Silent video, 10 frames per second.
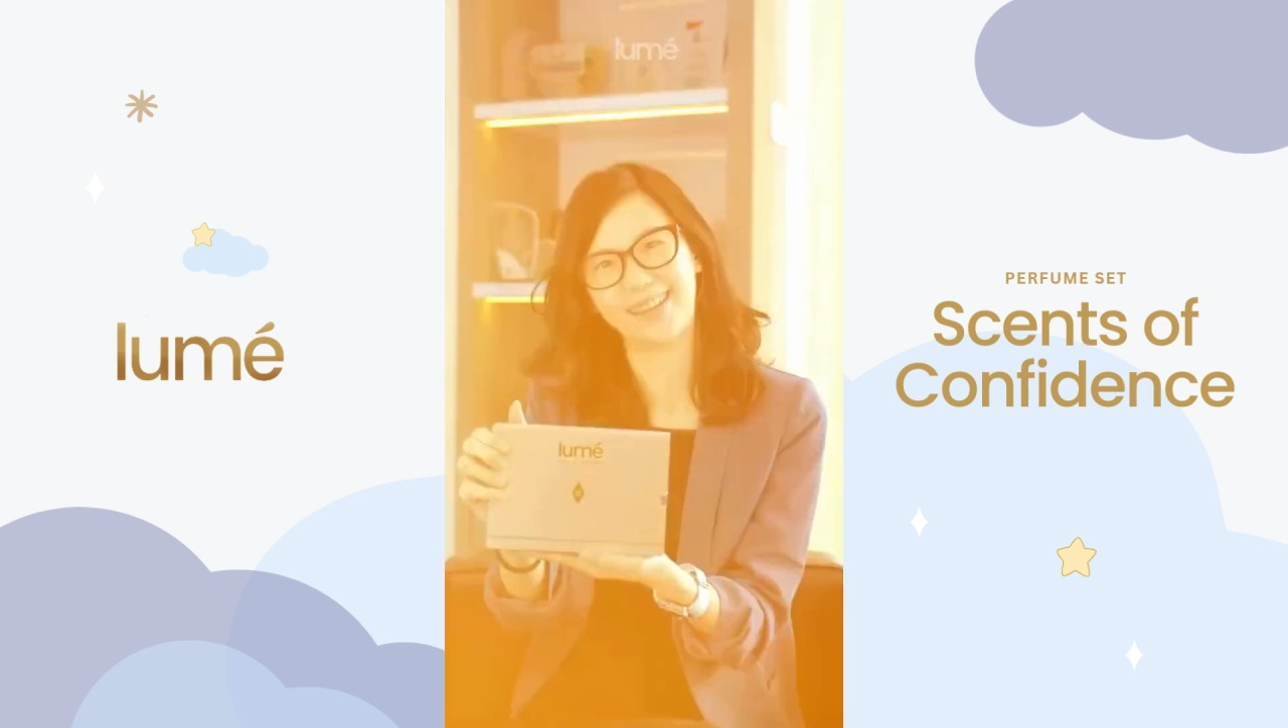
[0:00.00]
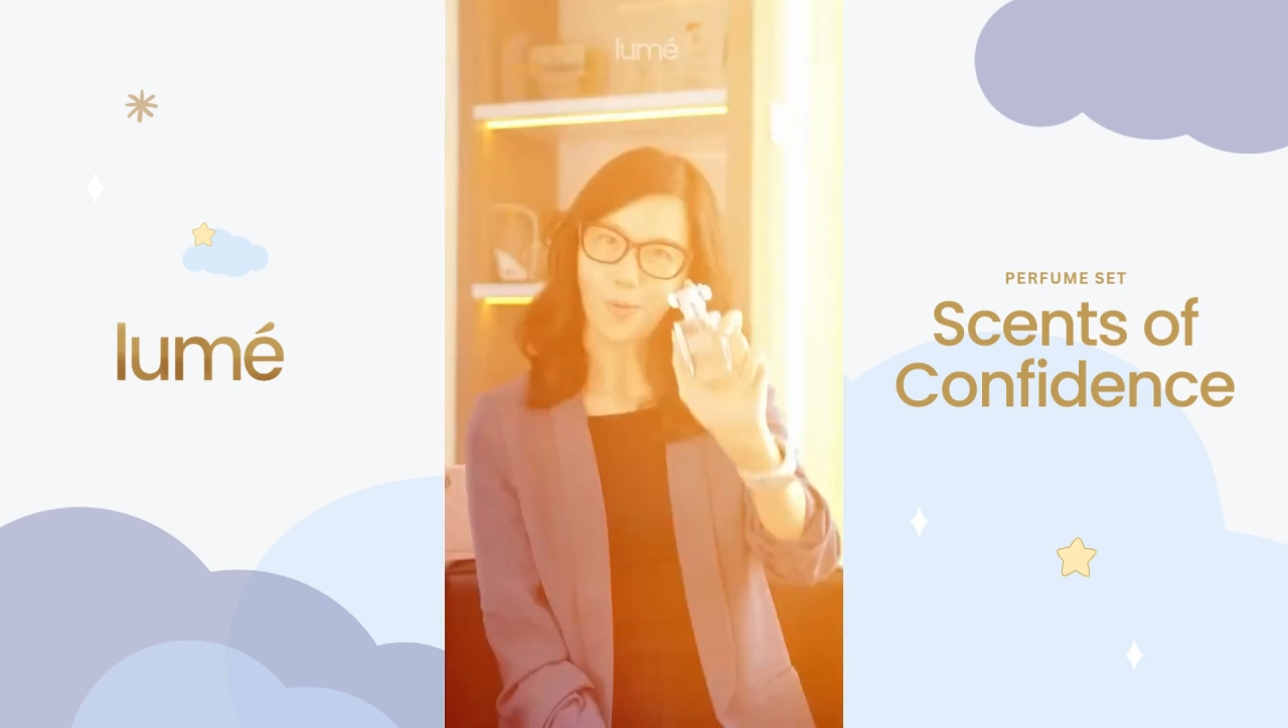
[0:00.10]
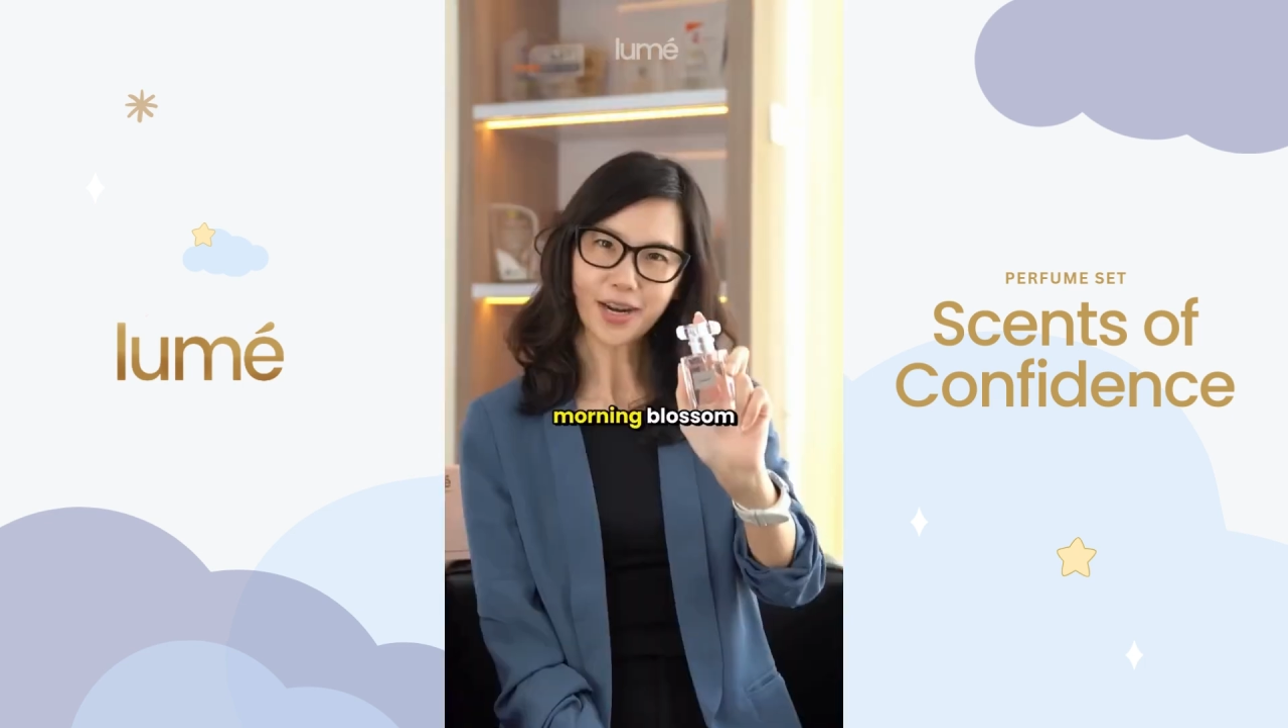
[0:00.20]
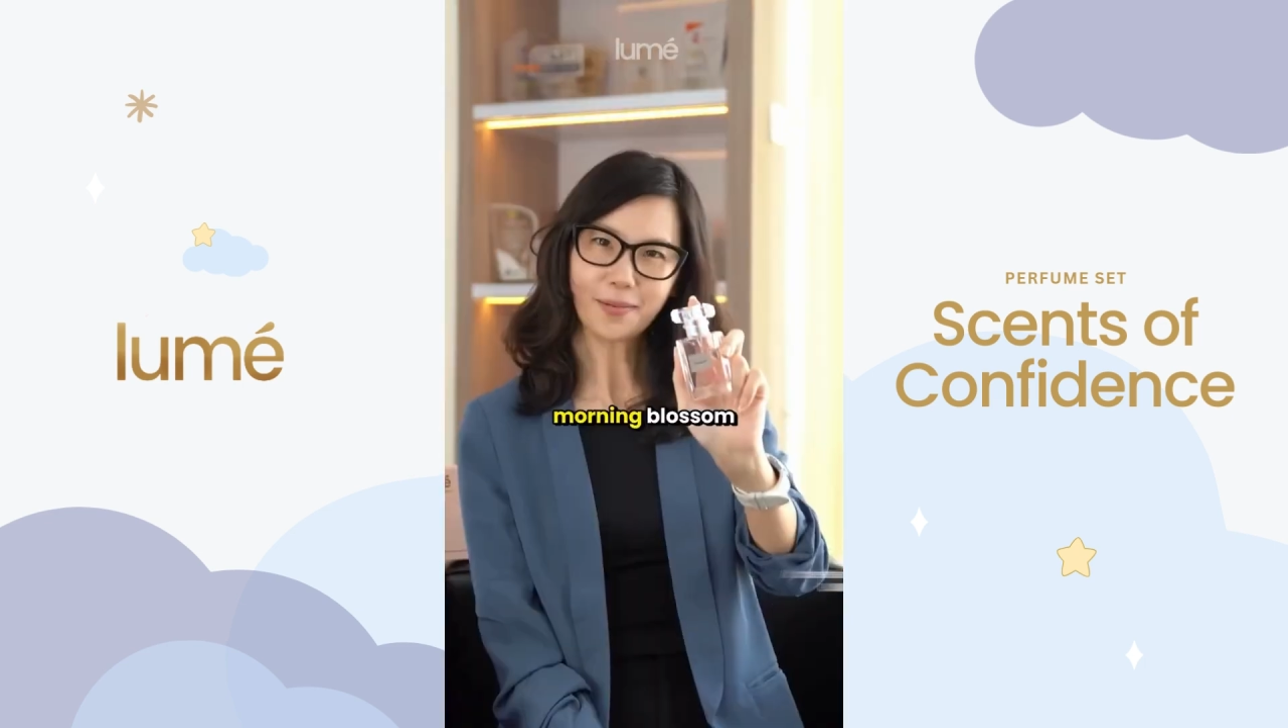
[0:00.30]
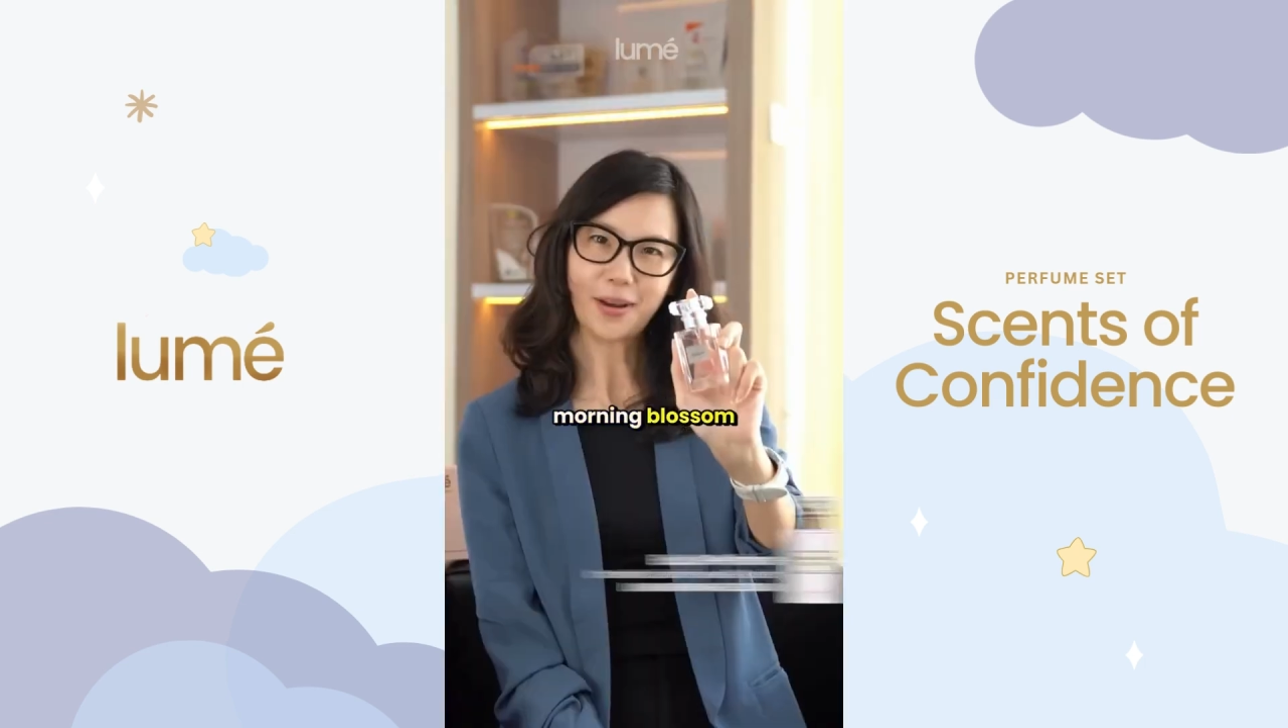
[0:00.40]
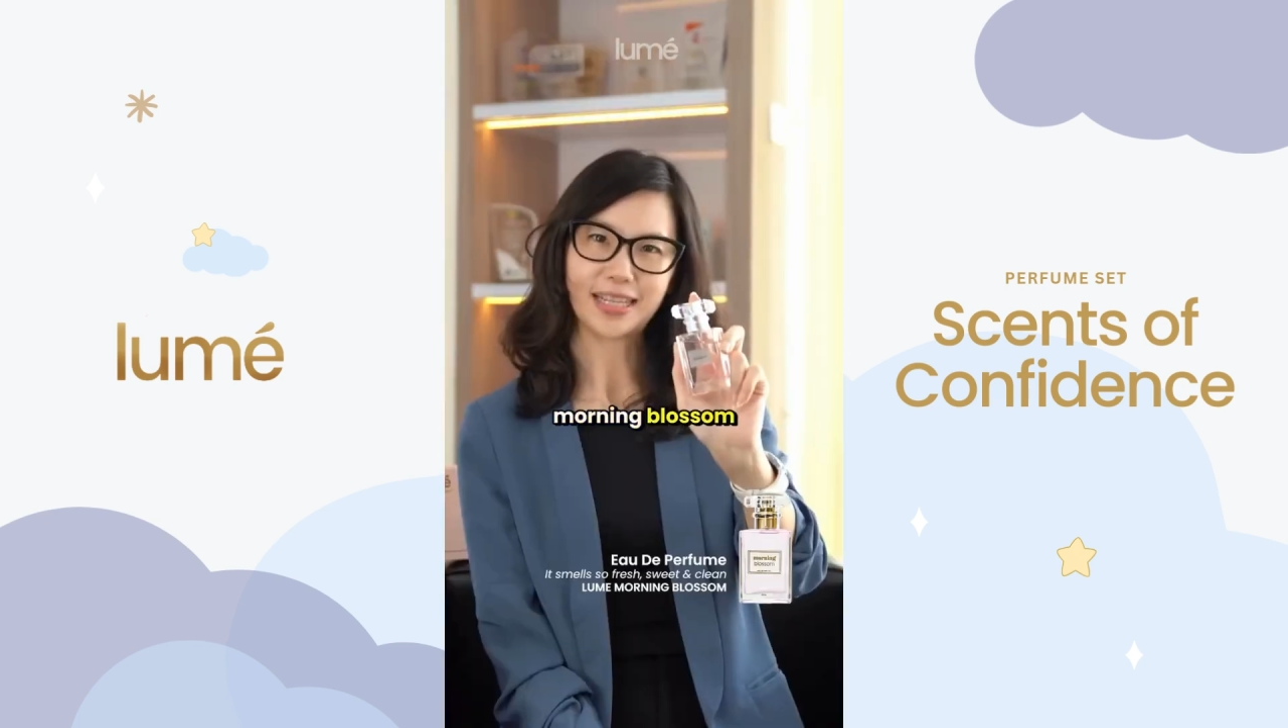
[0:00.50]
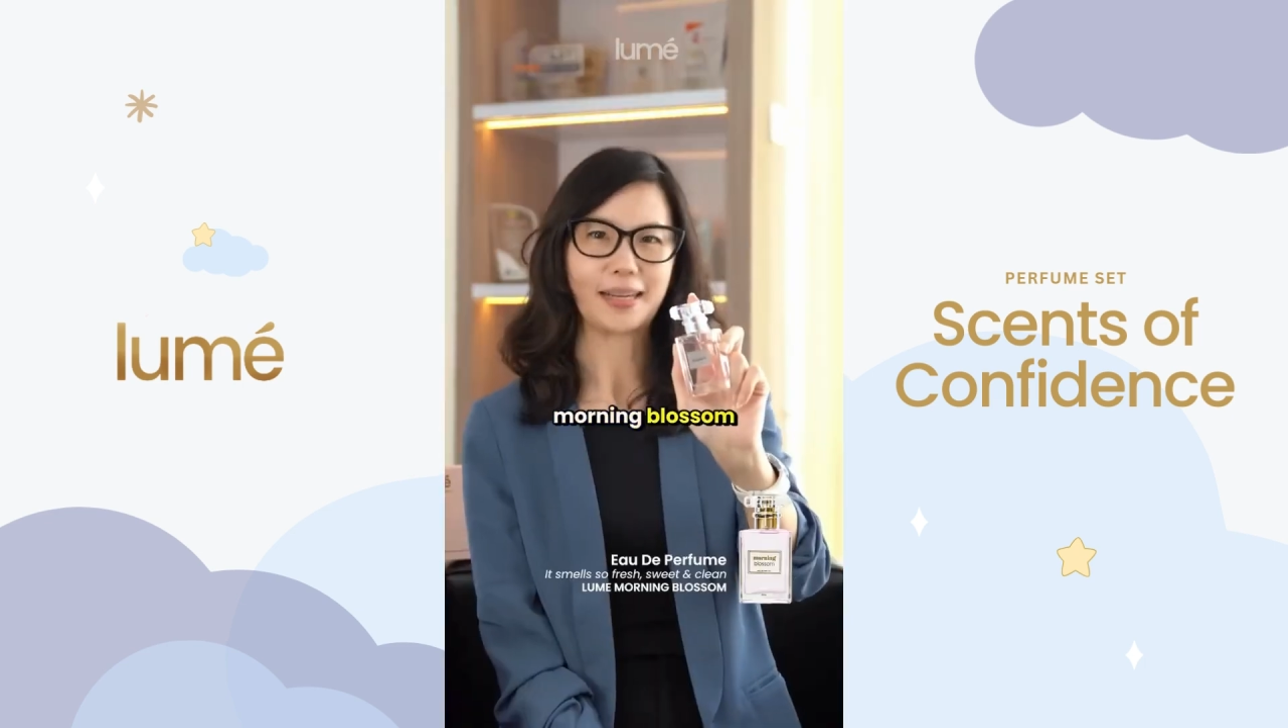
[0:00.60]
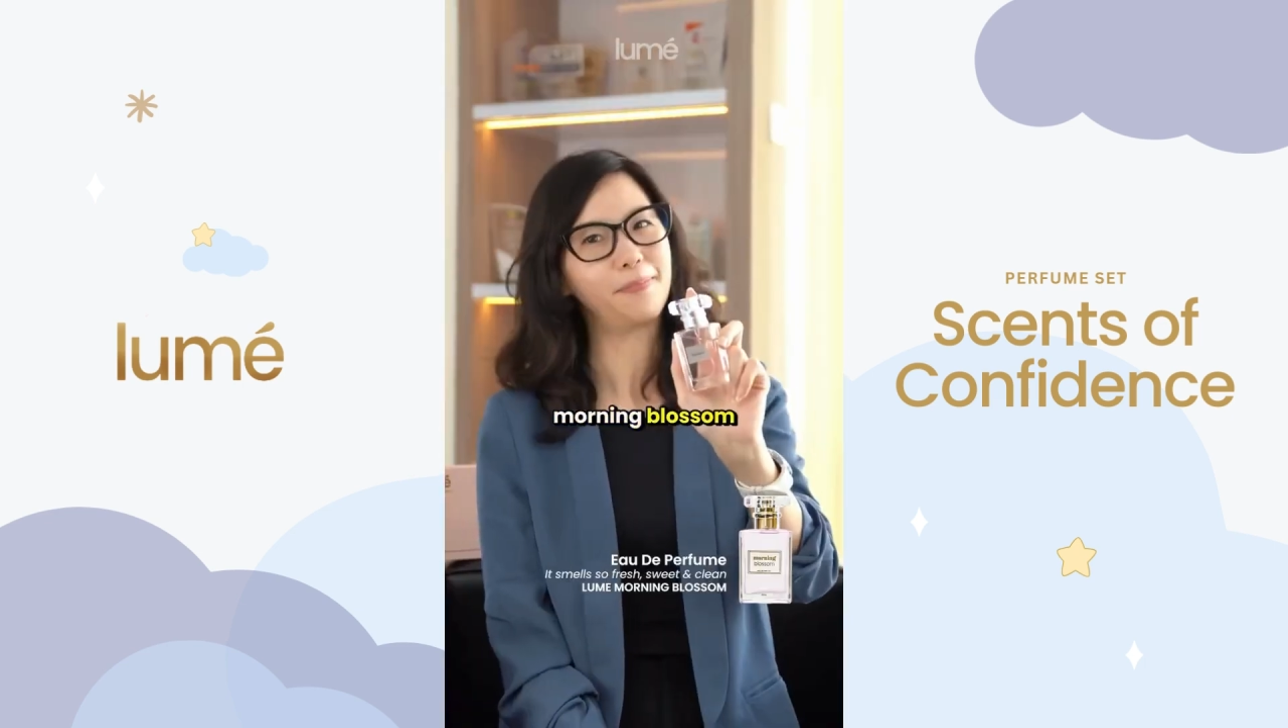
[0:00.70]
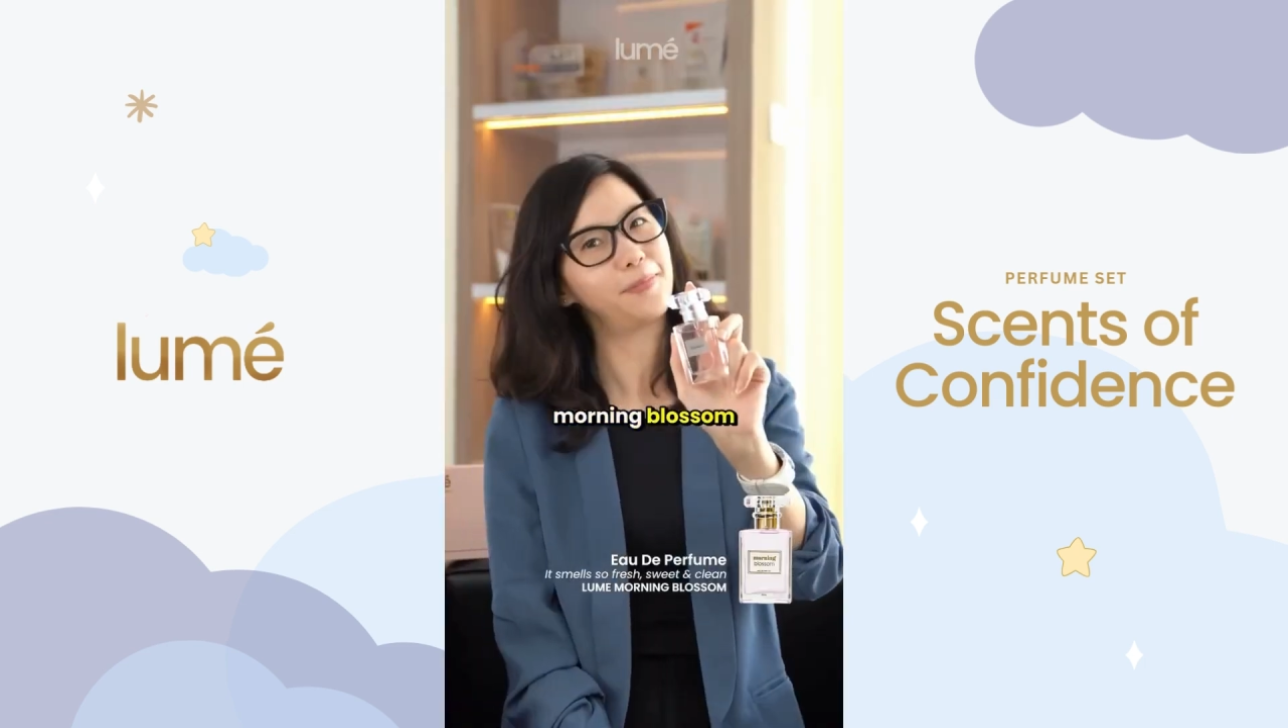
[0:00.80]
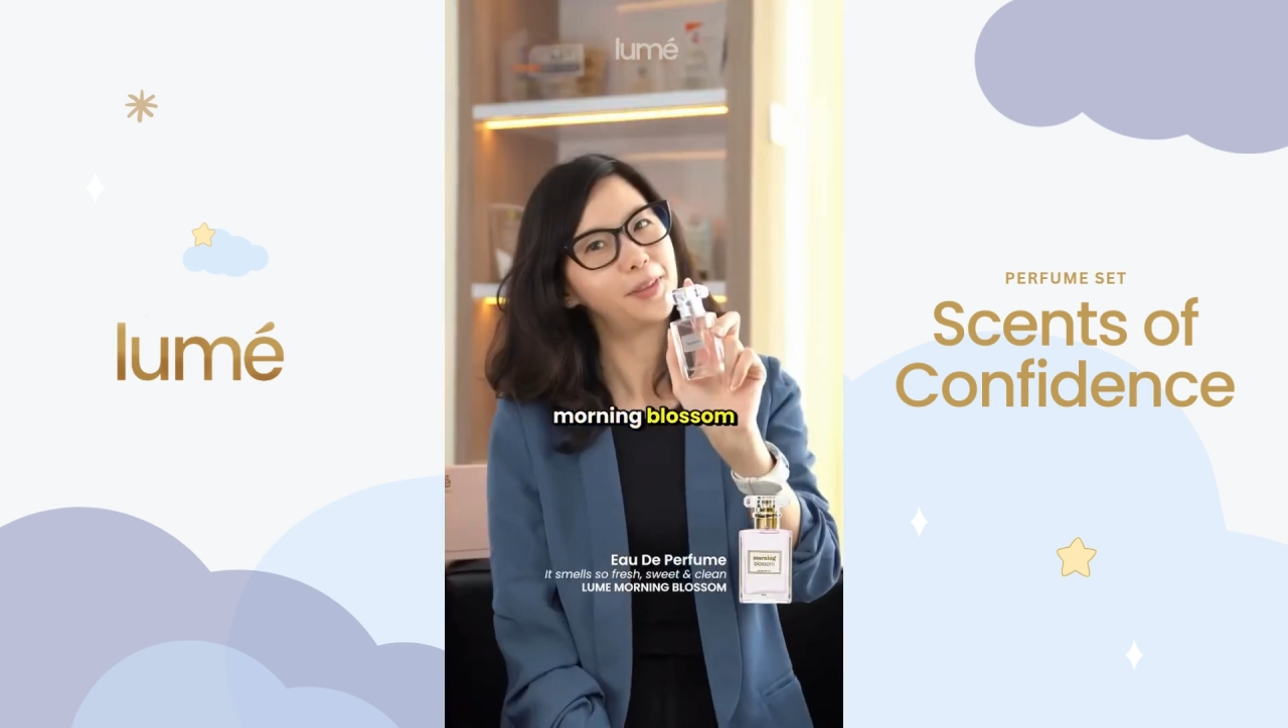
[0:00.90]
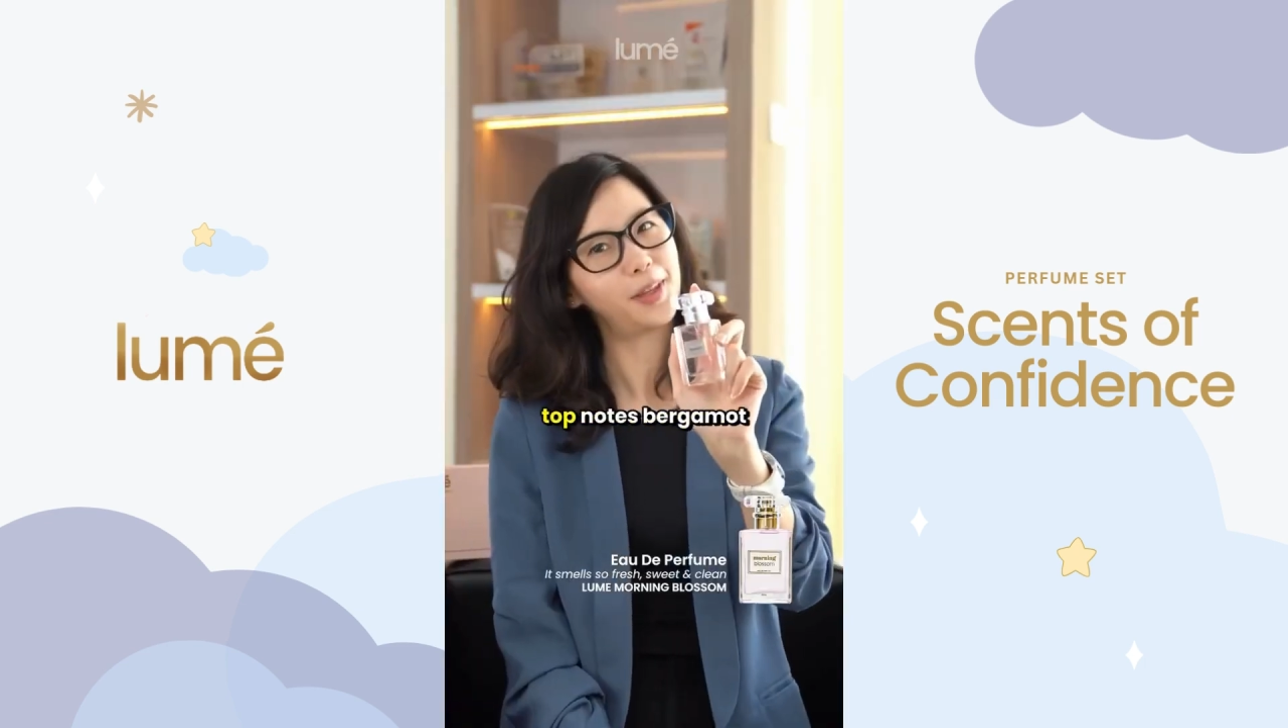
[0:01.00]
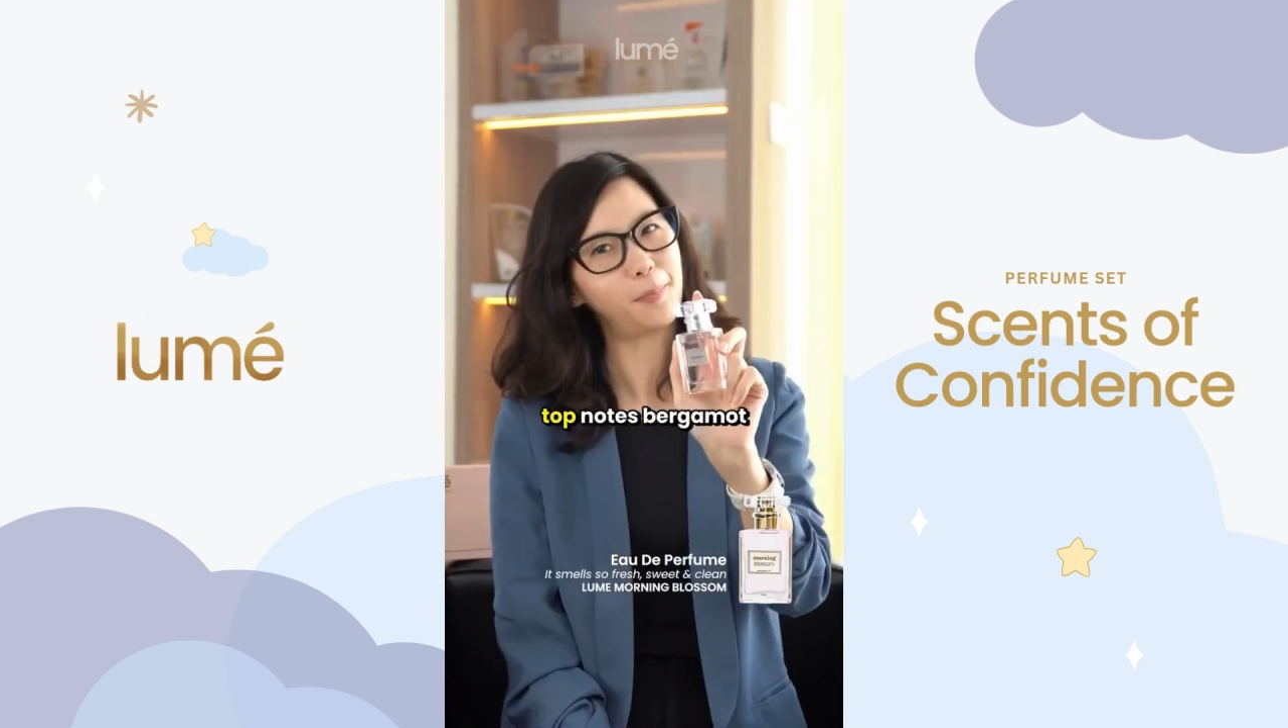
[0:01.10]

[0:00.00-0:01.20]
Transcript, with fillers: Morning Blossom,